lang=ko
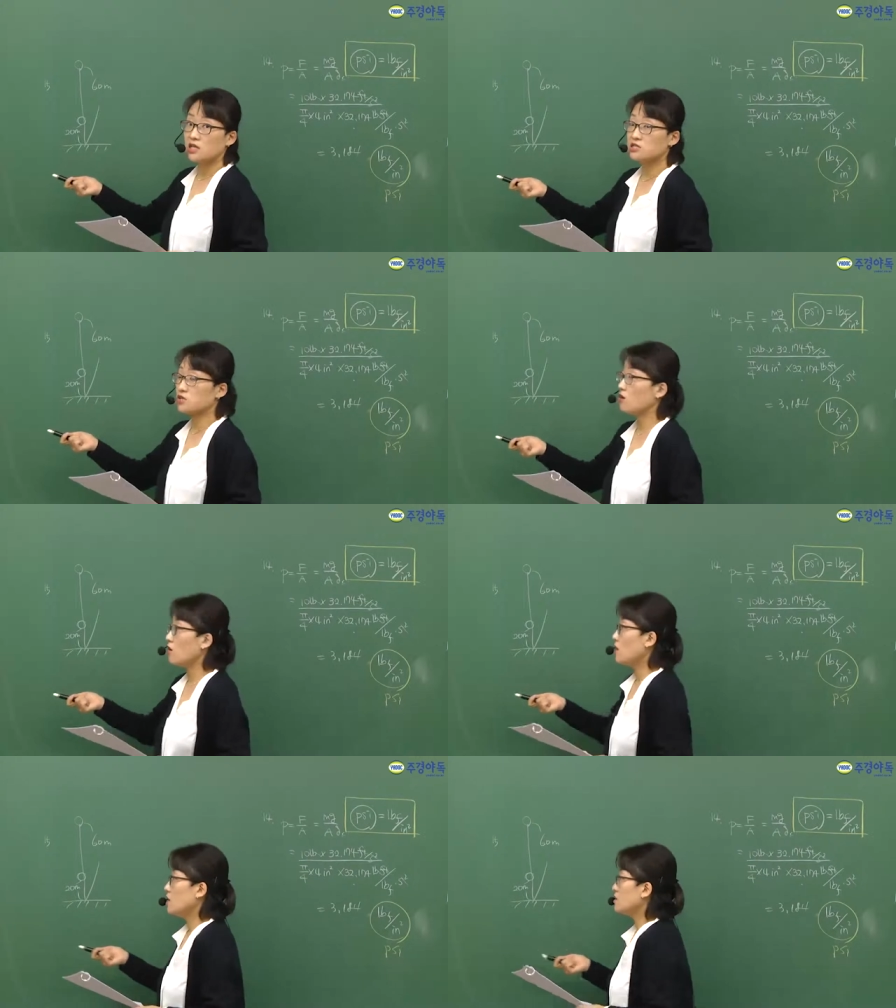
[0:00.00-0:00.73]

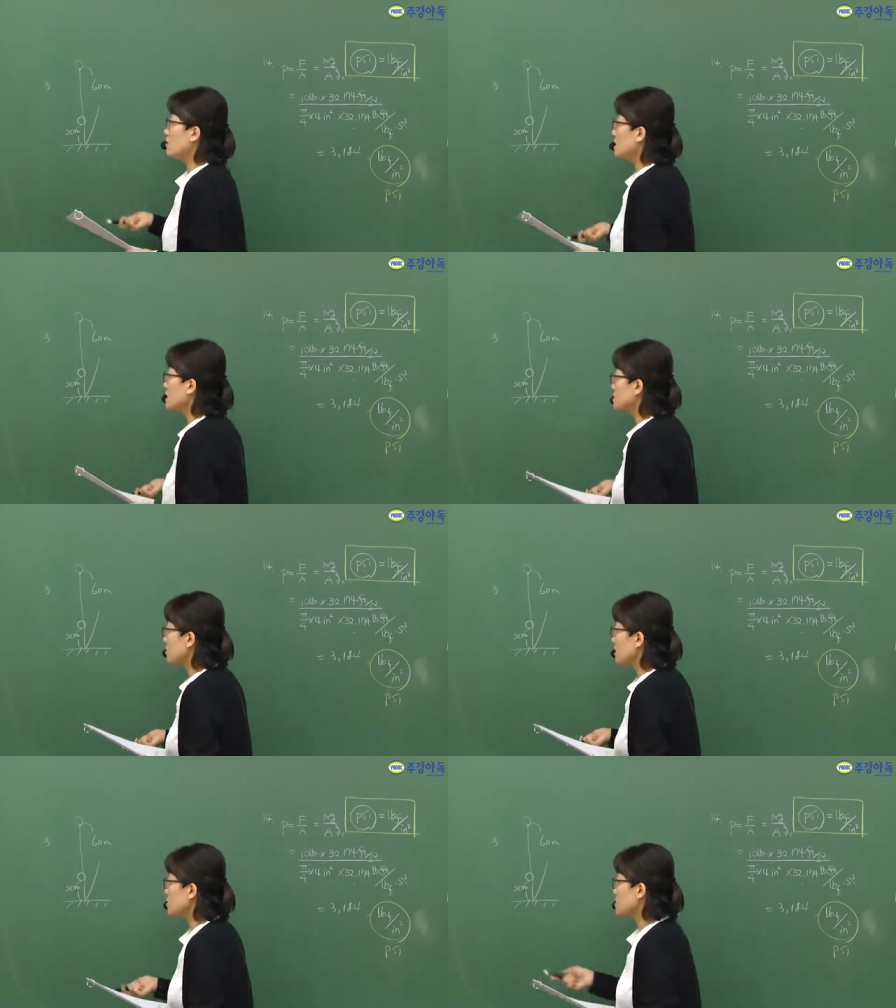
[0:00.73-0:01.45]
있죠?
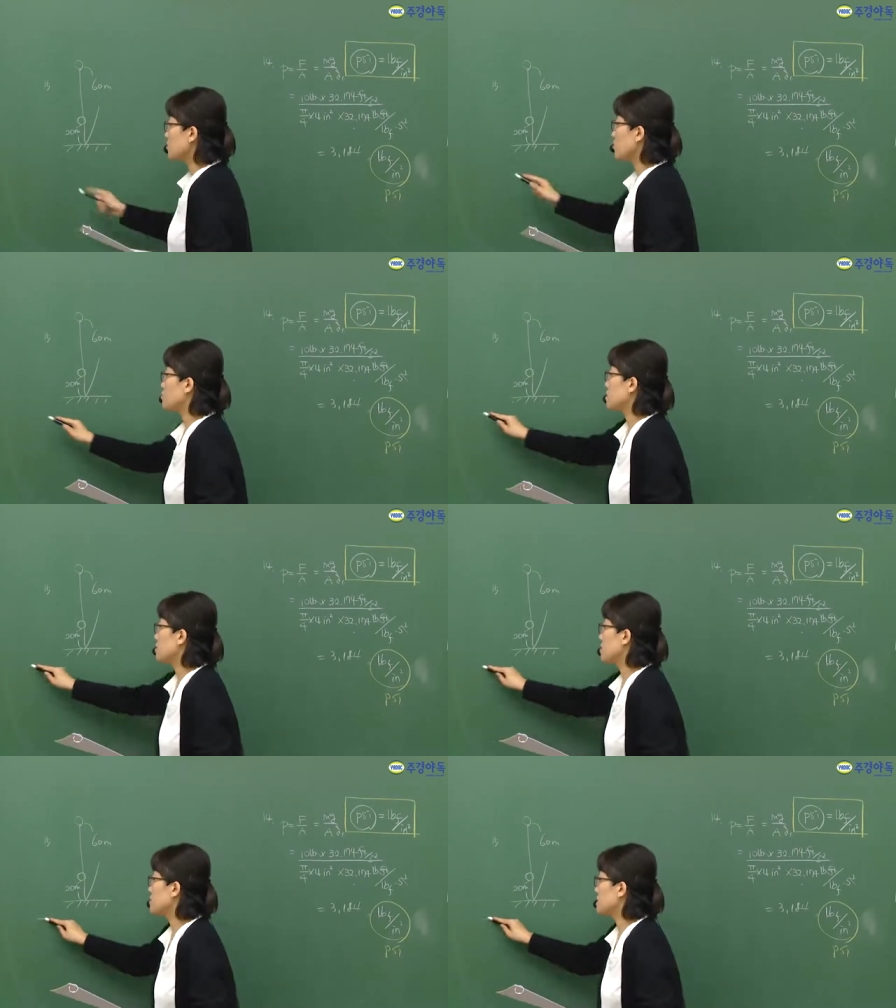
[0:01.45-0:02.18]
역학적 에너지
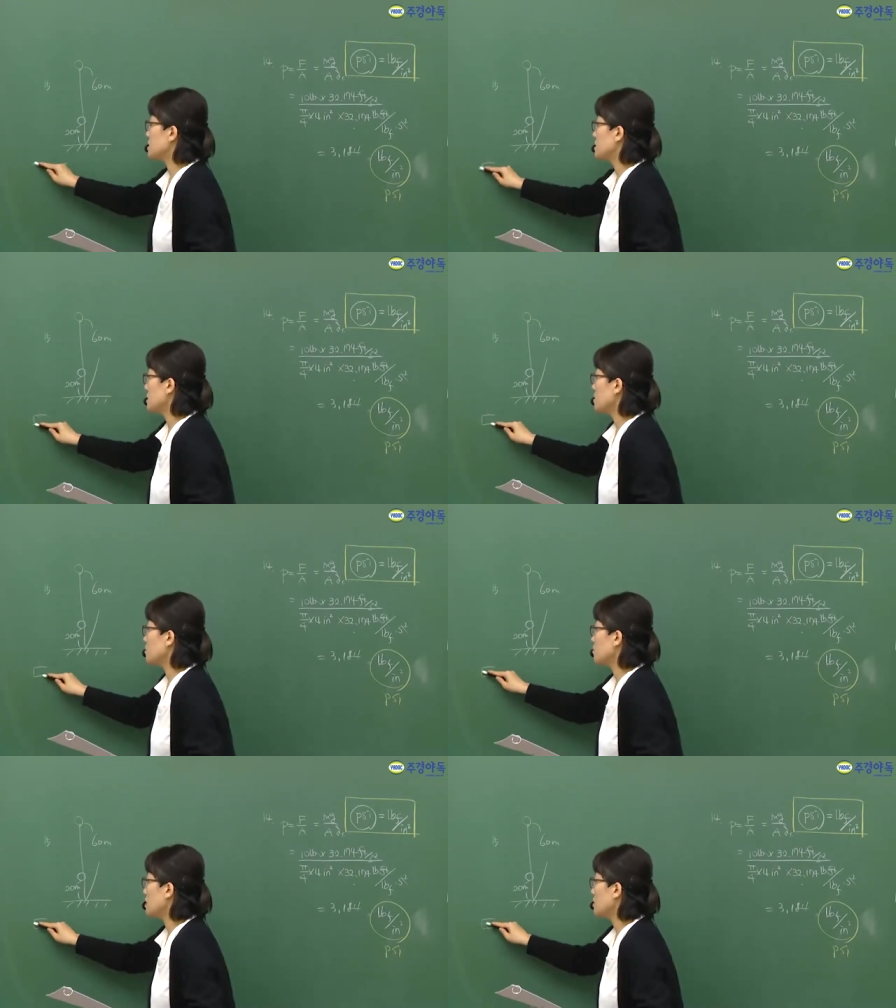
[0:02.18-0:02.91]
보존의 법칙이라는 게
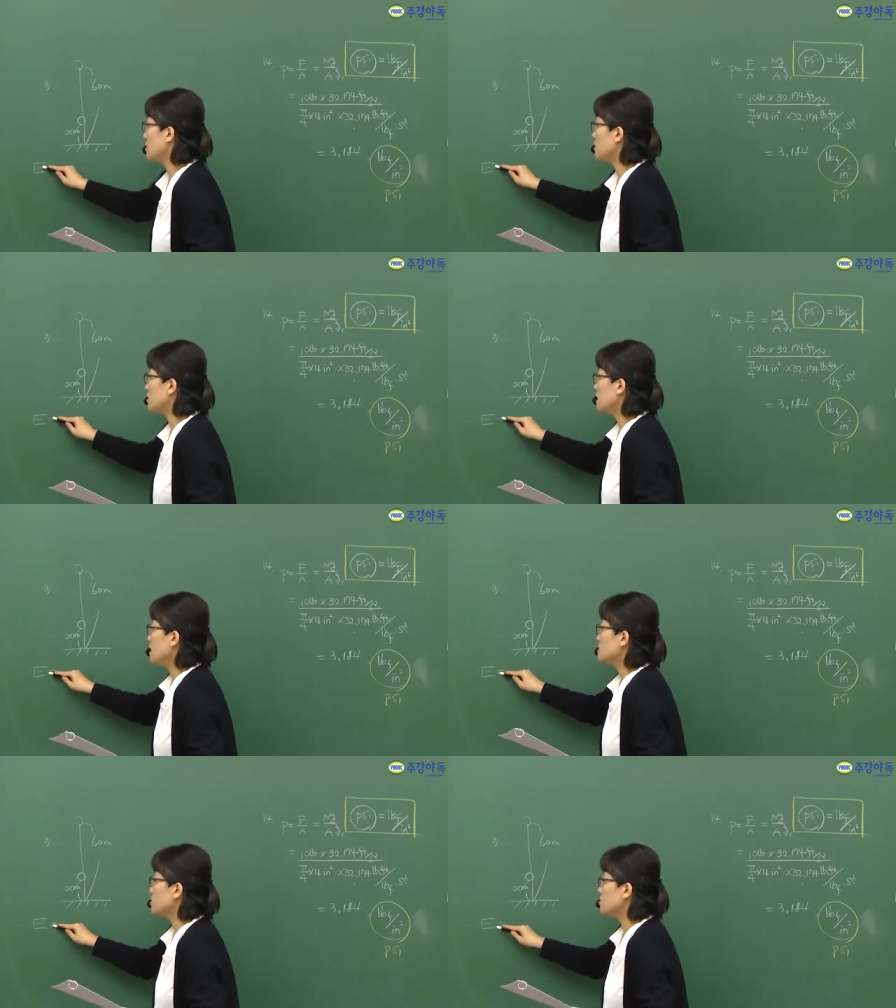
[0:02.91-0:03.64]
뭐냐면
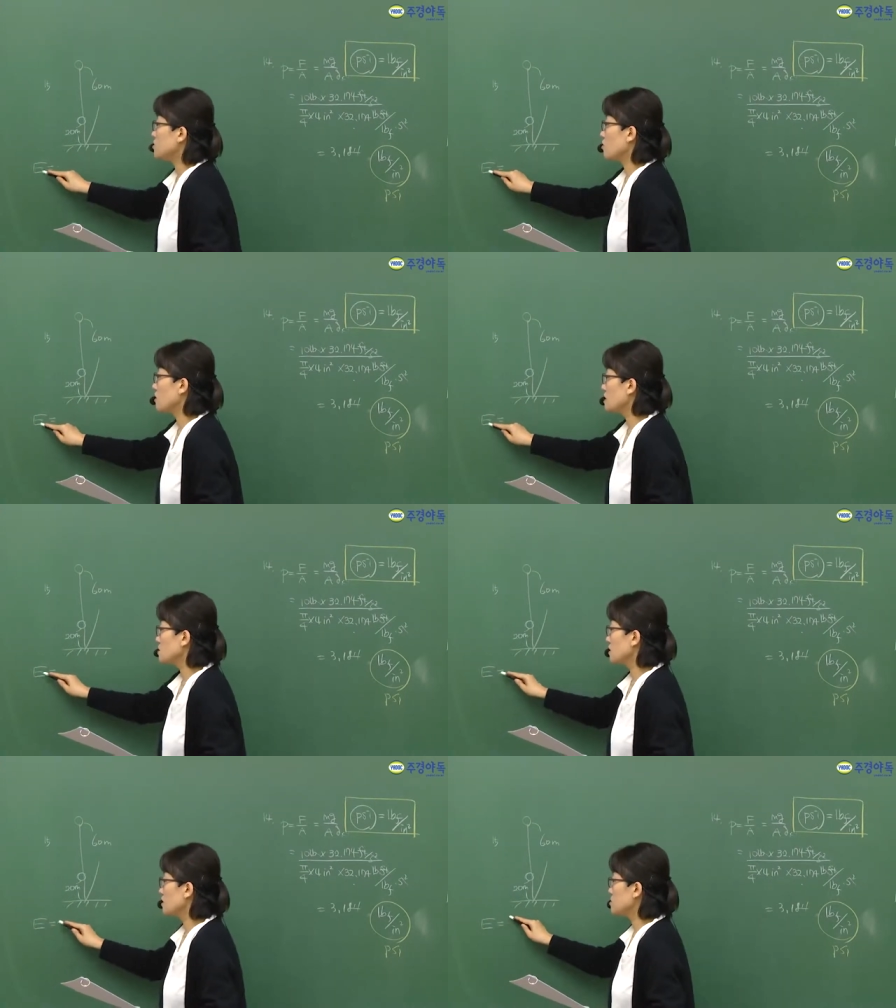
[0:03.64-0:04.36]
전,
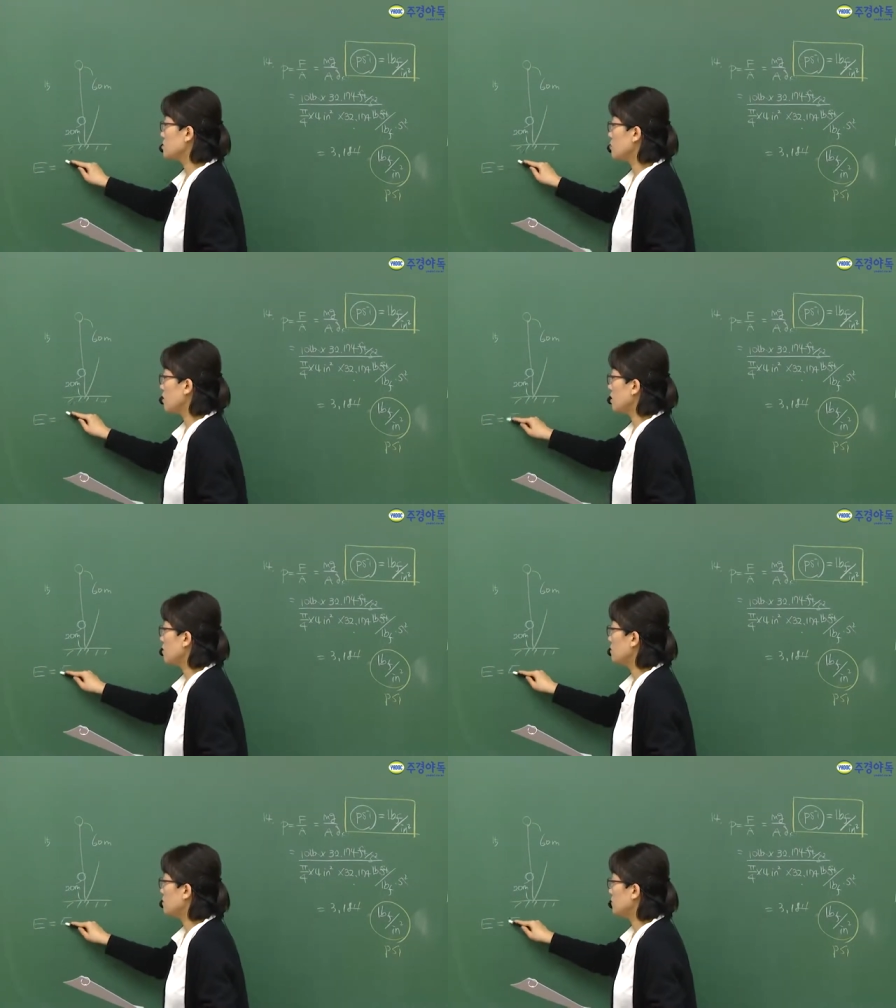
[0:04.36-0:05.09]
역학적 에너지는
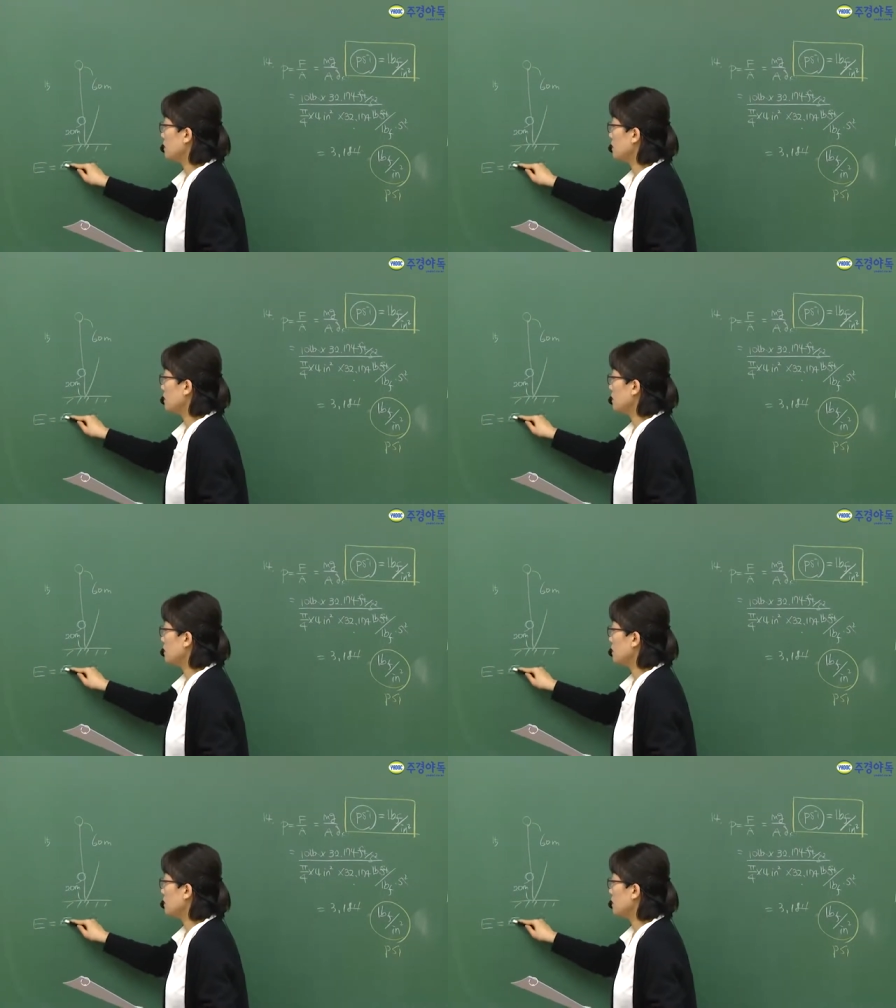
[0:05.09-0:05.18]
뭐예요?